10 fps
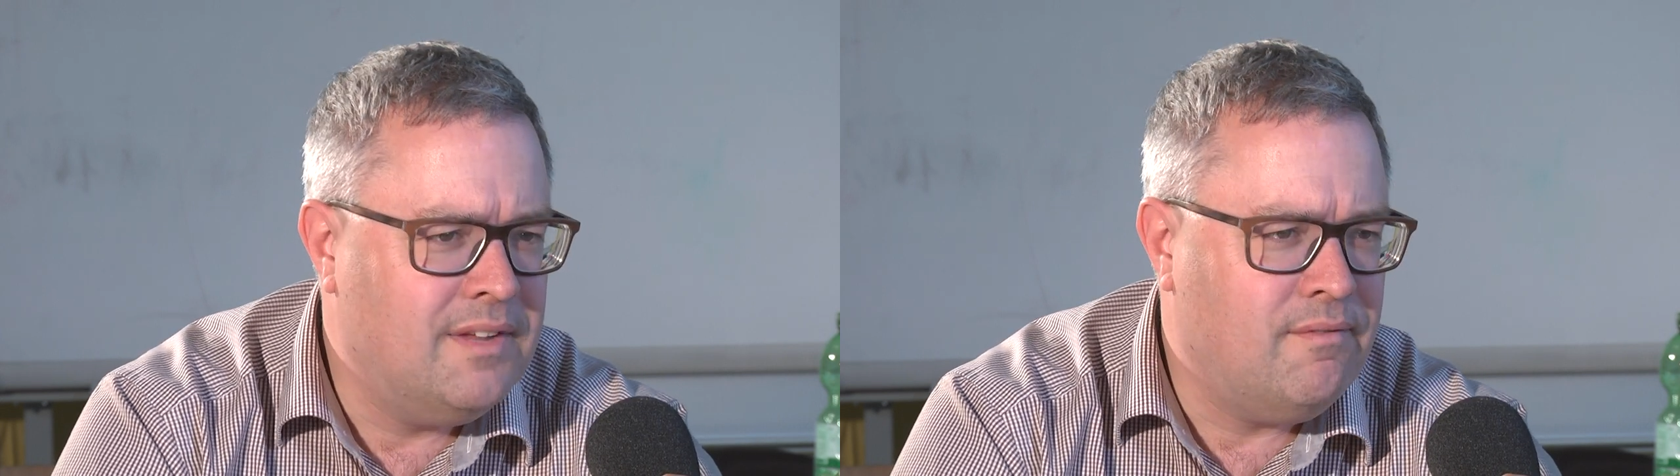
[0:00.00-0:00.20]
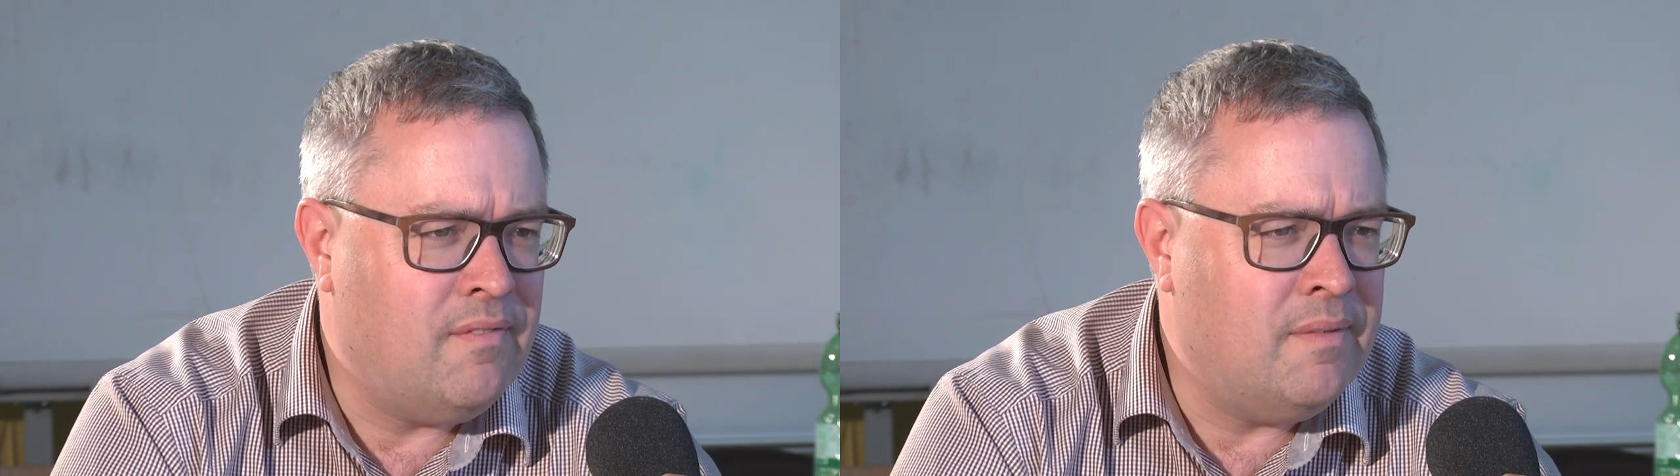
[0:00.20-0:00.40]

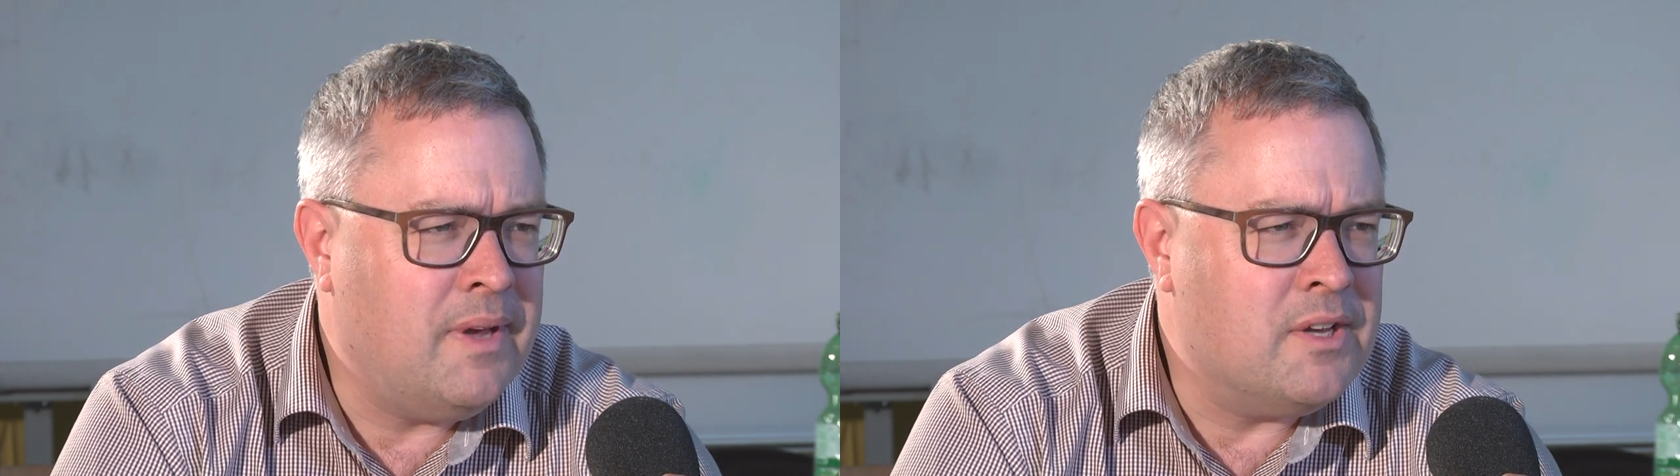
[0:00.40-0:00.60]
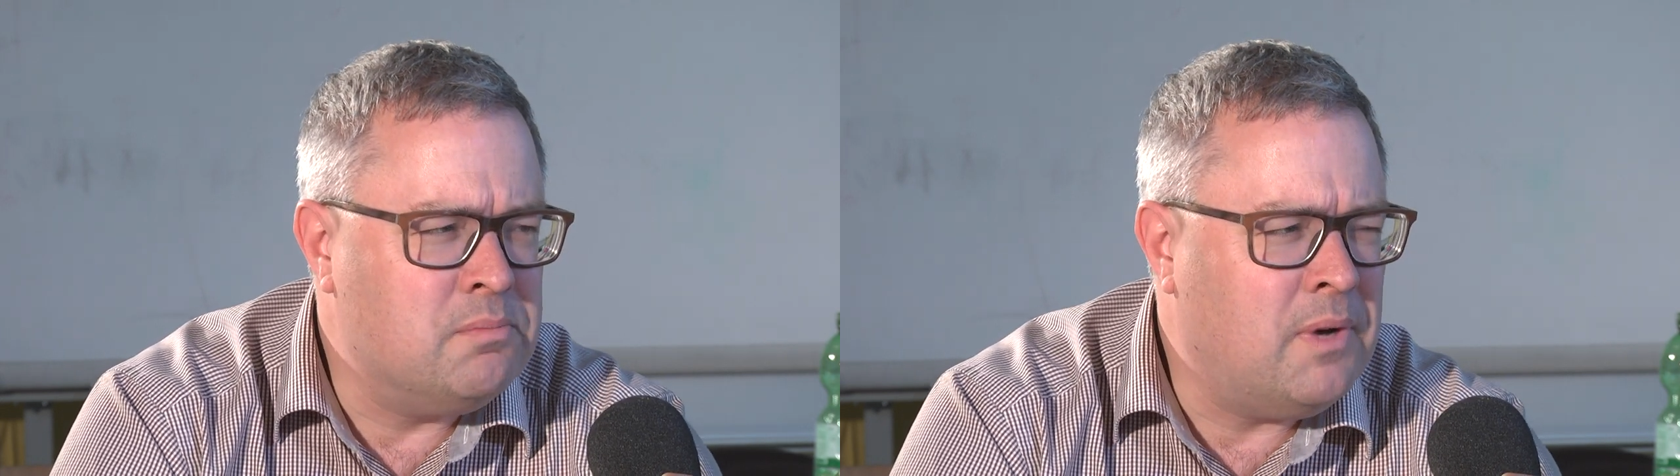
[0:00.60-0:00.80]
Weil wenn wir
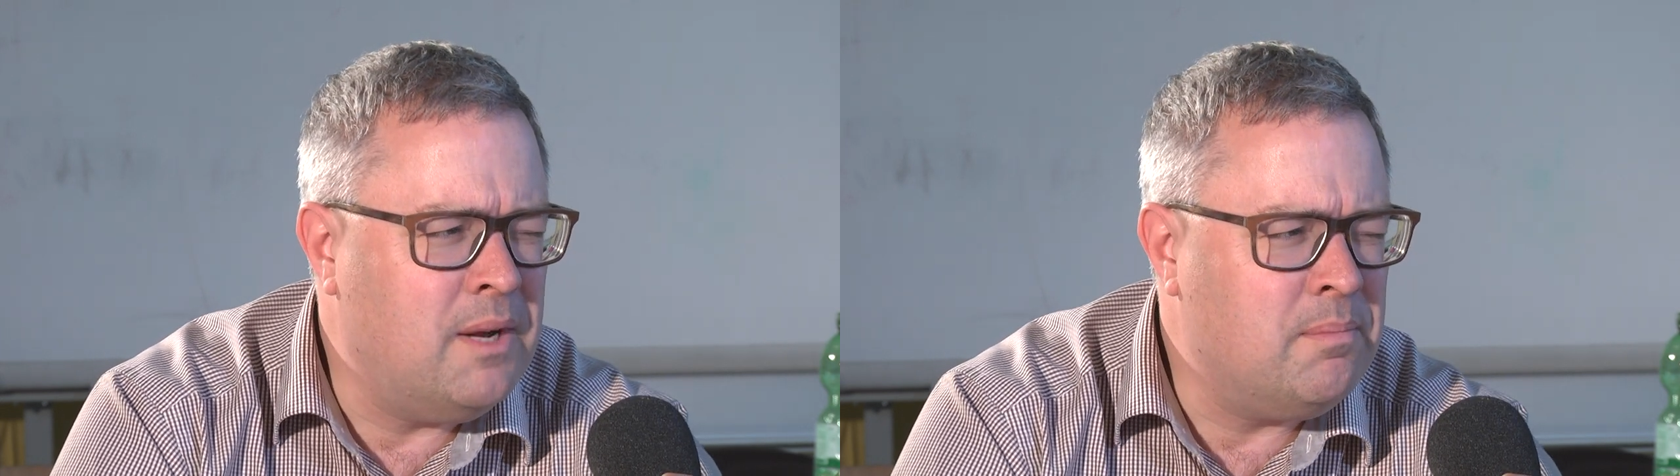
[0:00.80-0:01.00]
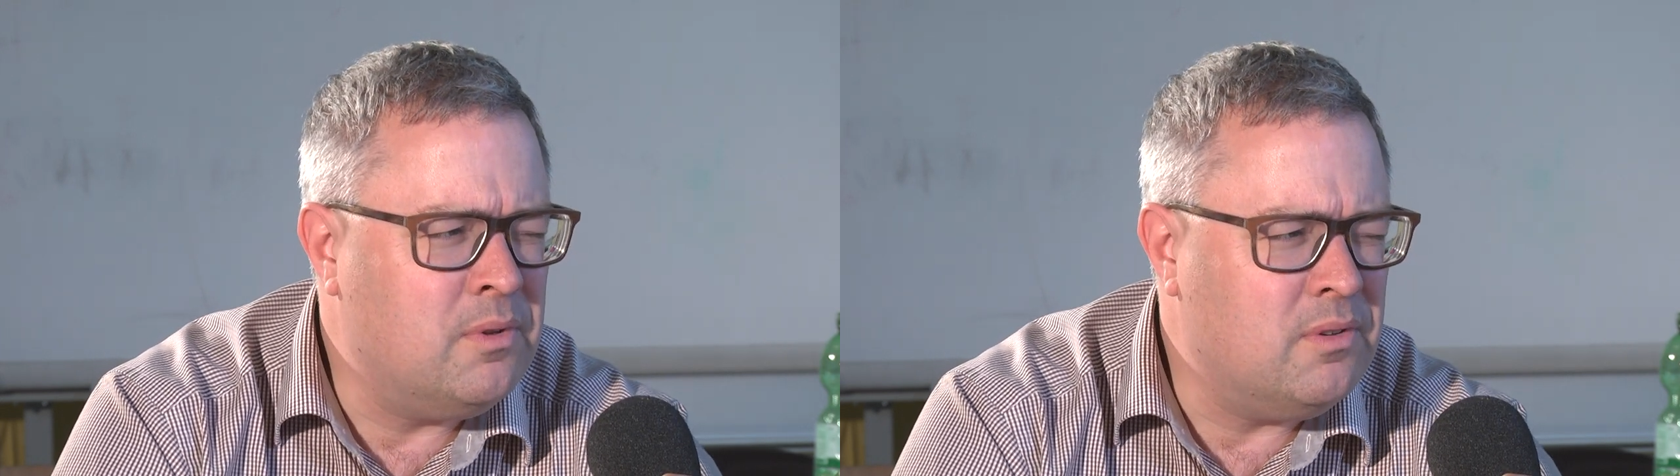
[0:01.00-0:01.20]
erst um
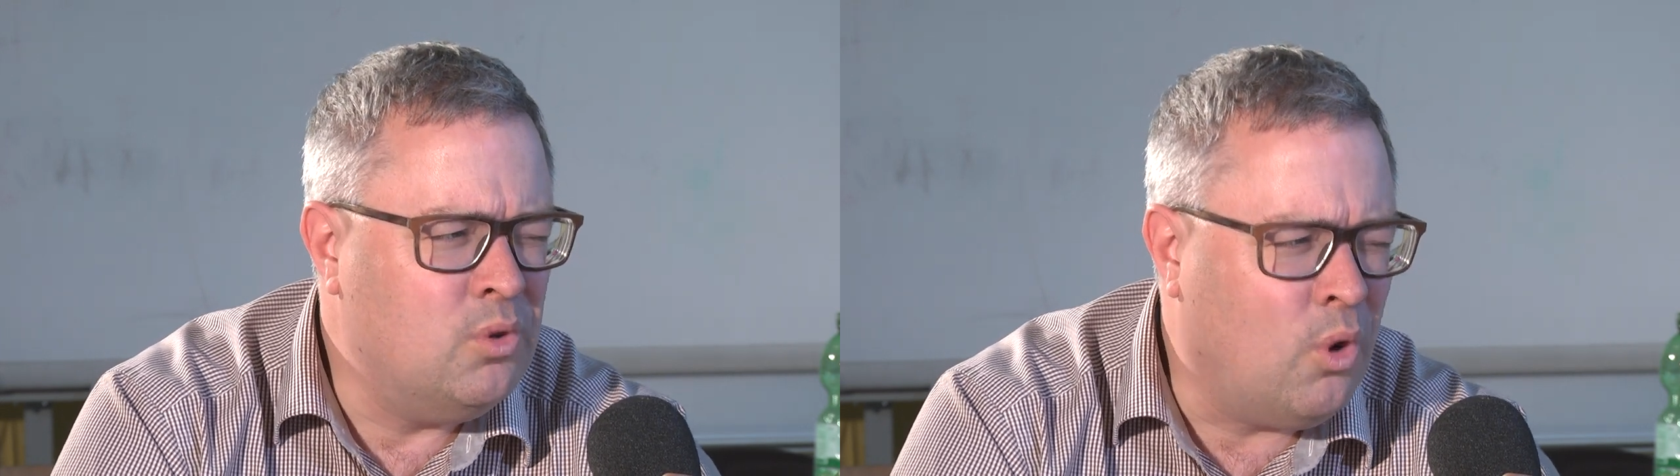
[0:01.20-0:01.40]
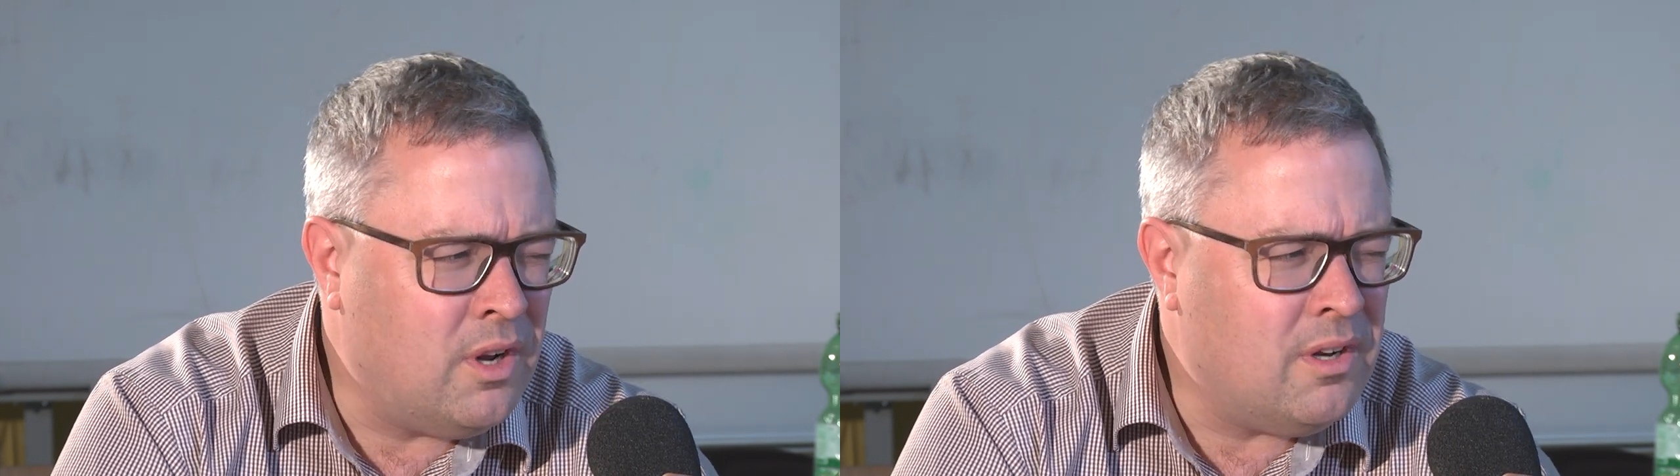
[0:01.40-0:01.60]
halb
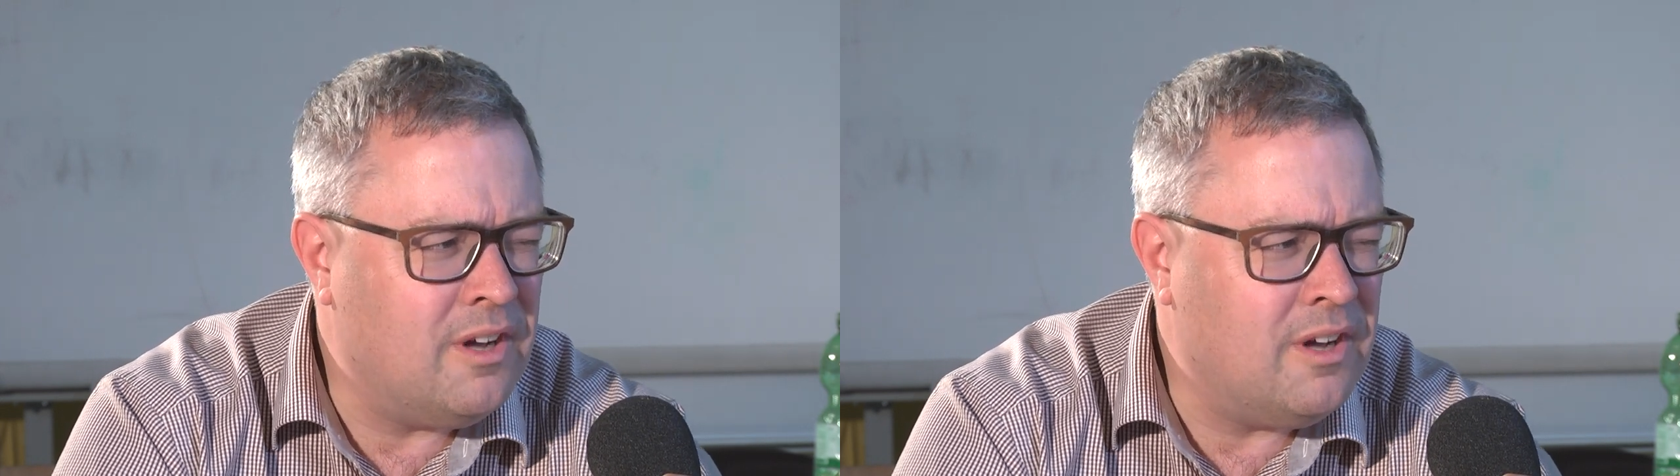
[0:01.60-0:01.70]
neun